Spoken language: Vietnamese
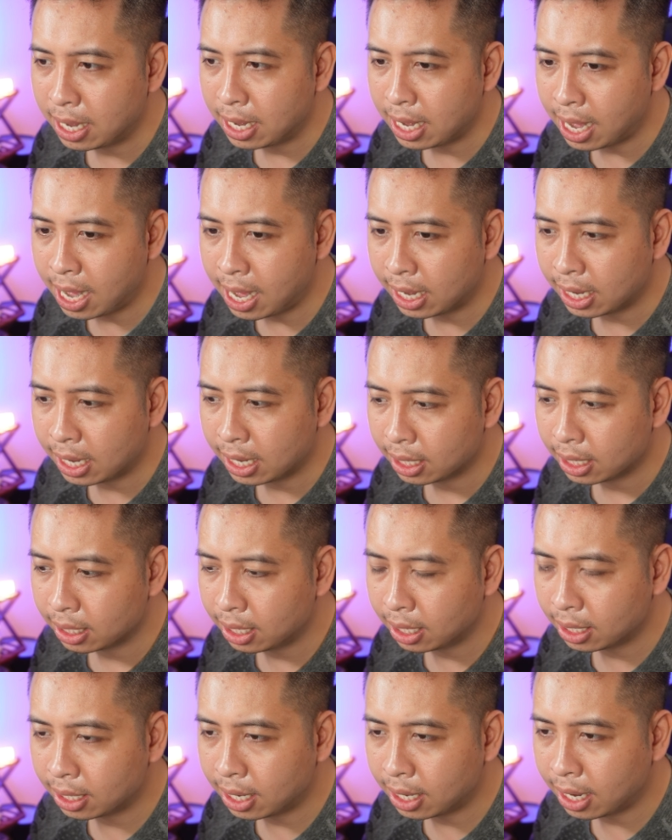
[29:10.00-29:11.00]
hay,
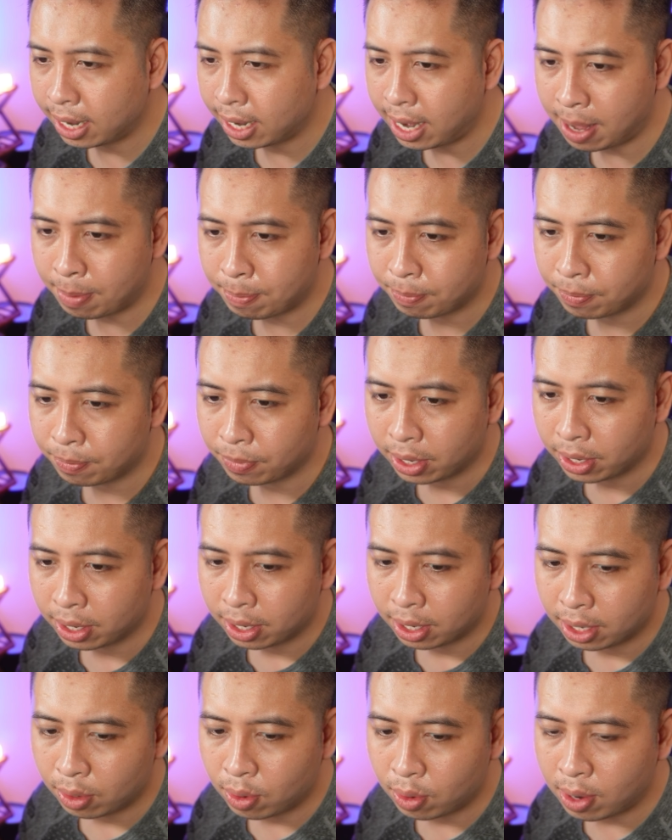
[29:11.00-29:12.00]
thiết kế đẹp,
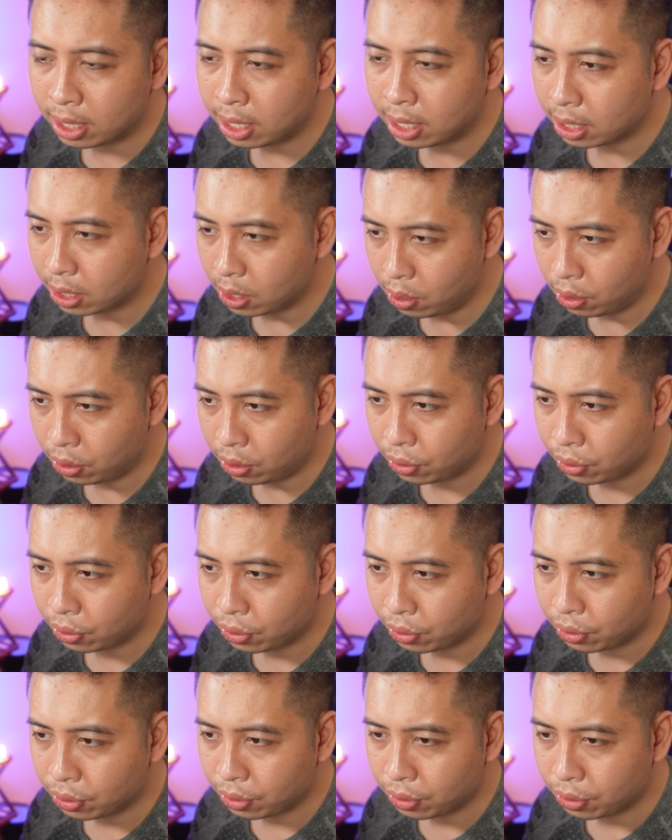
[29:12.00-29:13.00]
hoàn thiện tốt.
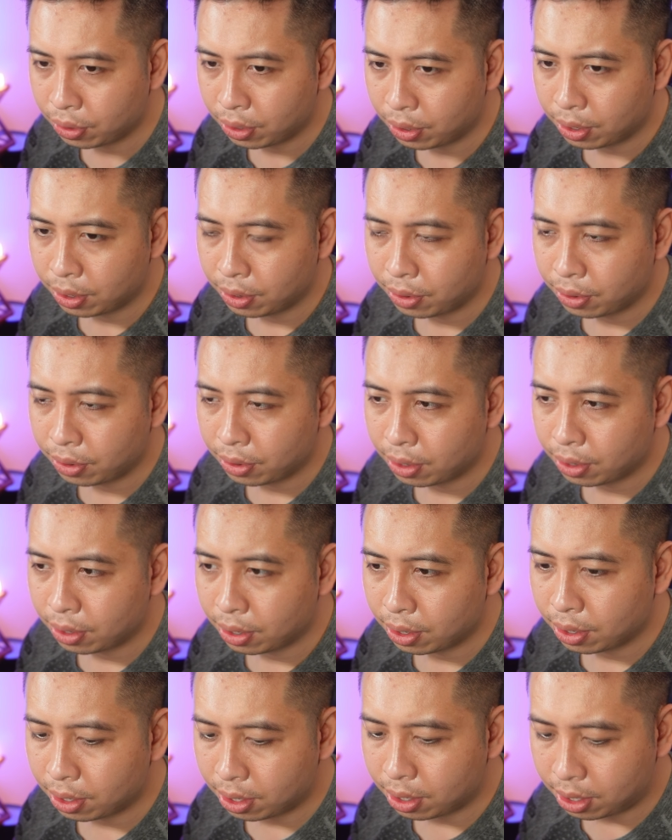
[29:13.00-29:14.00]

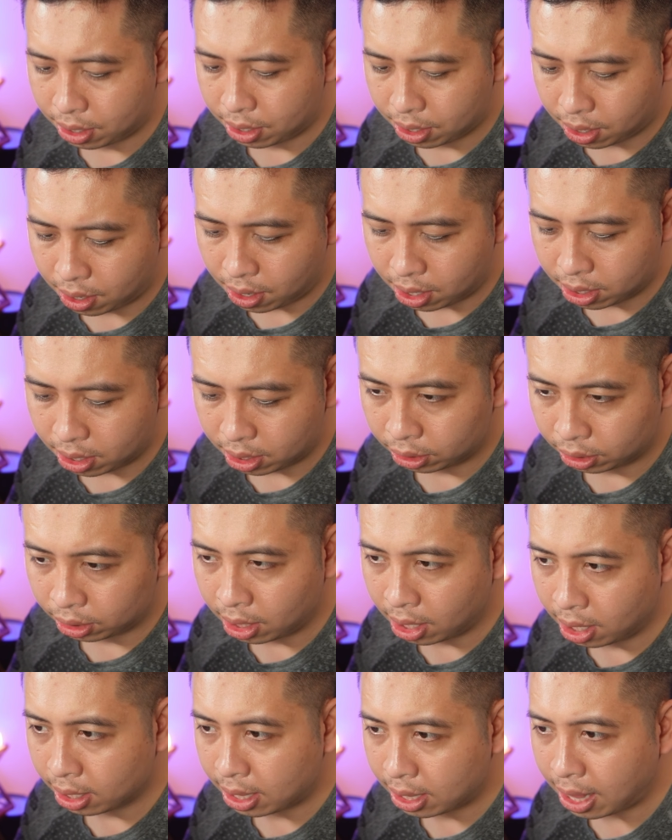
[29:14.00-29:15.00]
À, còn
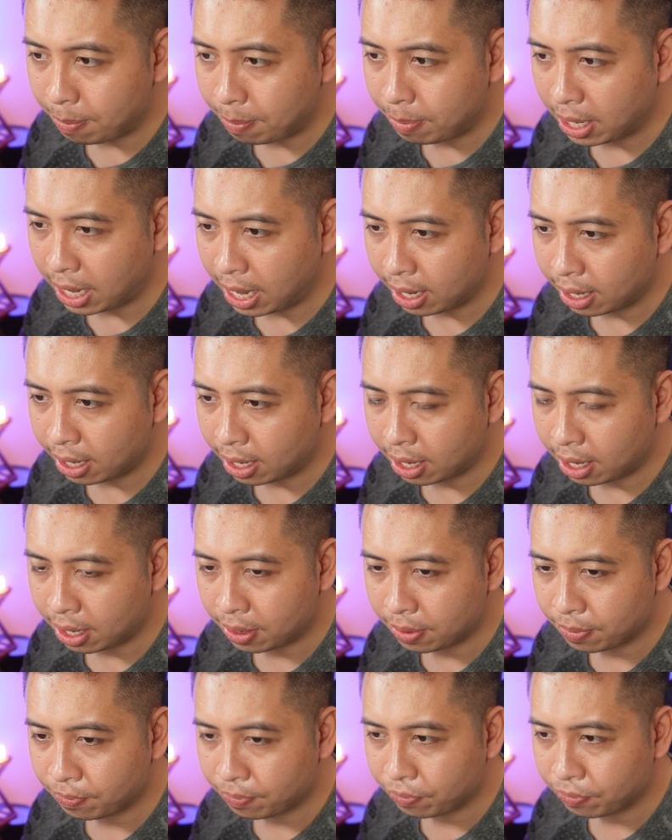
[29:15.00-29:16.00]
Zer 80S này,
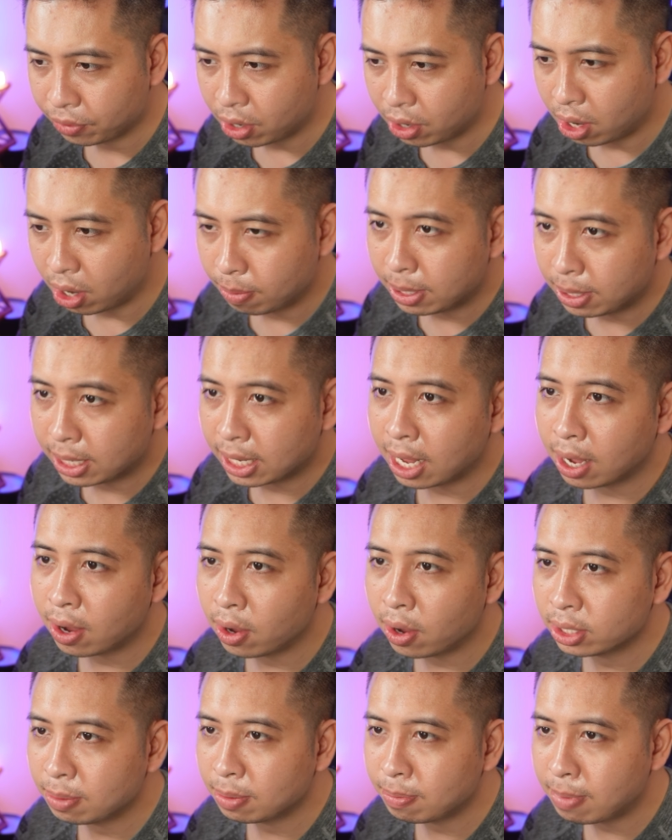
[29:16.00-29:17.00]
con mình đang
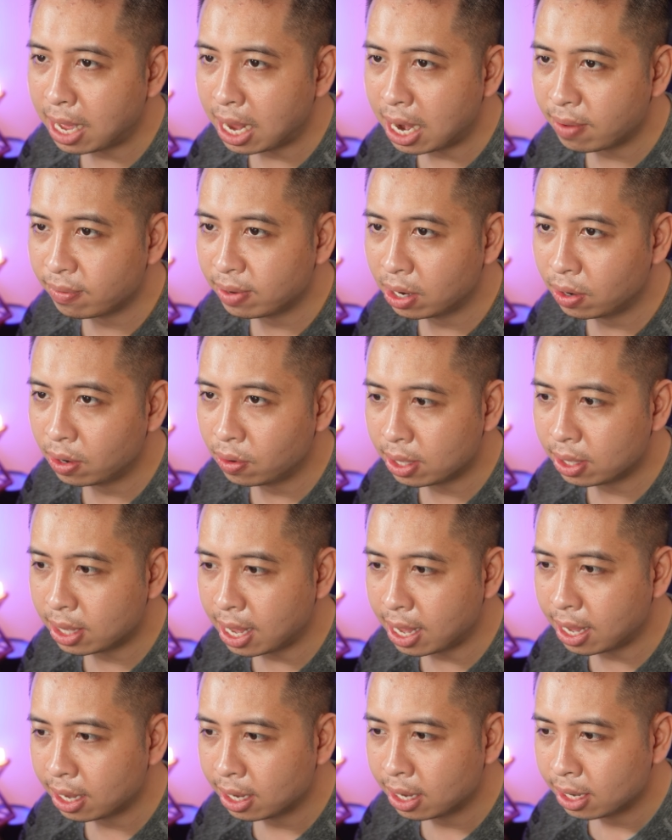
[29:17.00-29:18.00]
gõ trên bàn này, vừa lôi
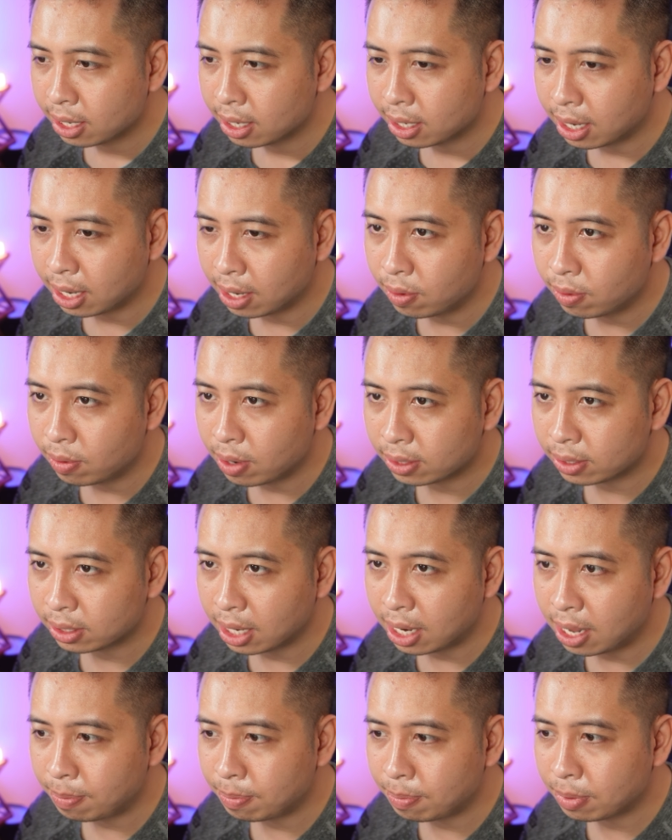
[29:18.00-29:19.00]
ra để lúc nào
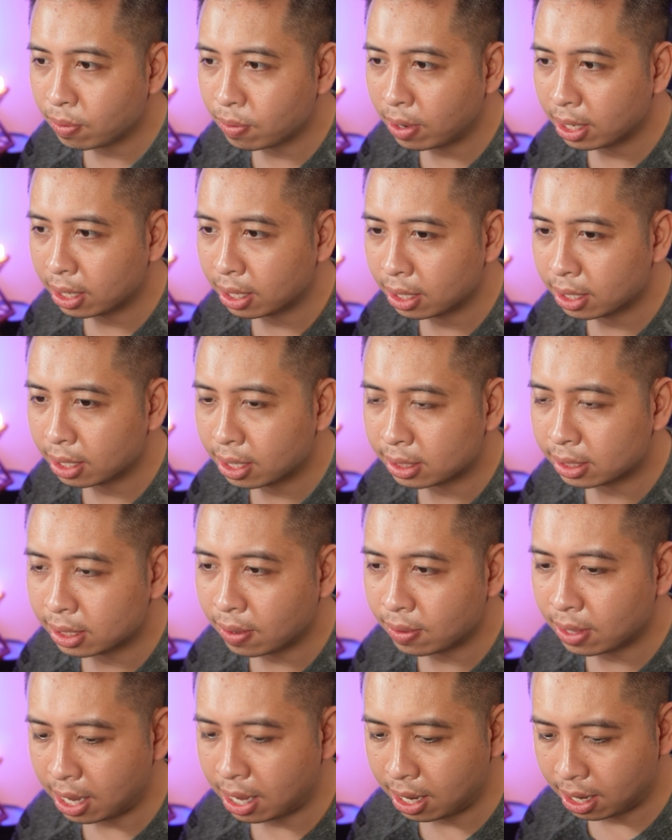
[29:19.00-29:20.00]
setup để quay cả
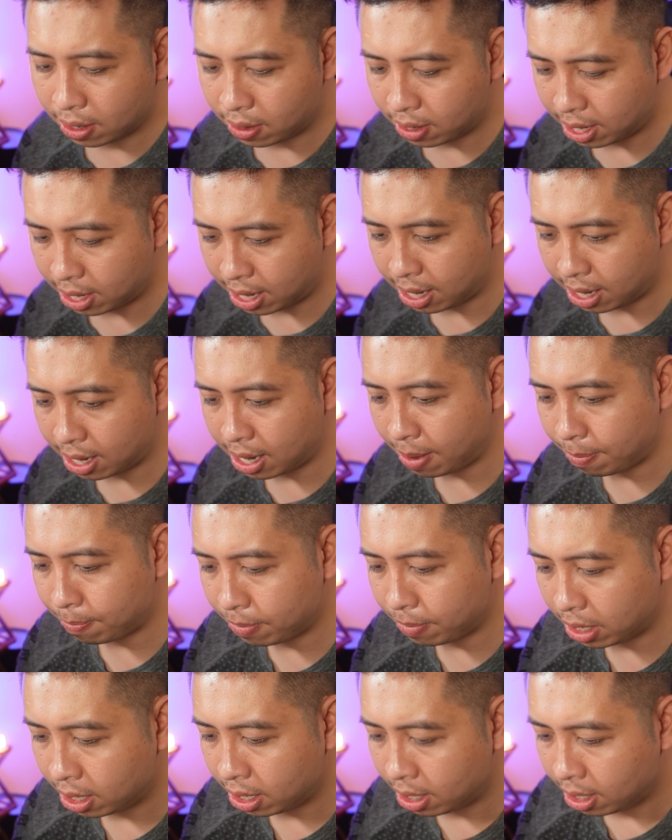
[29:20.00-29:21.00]
sau test. Con này đang lắp
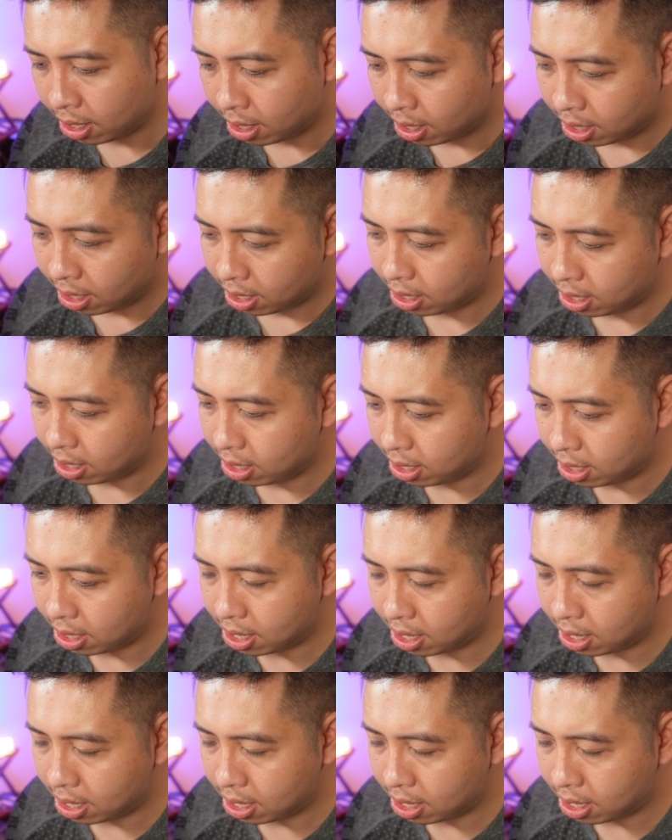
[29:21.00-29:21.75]
mà uh,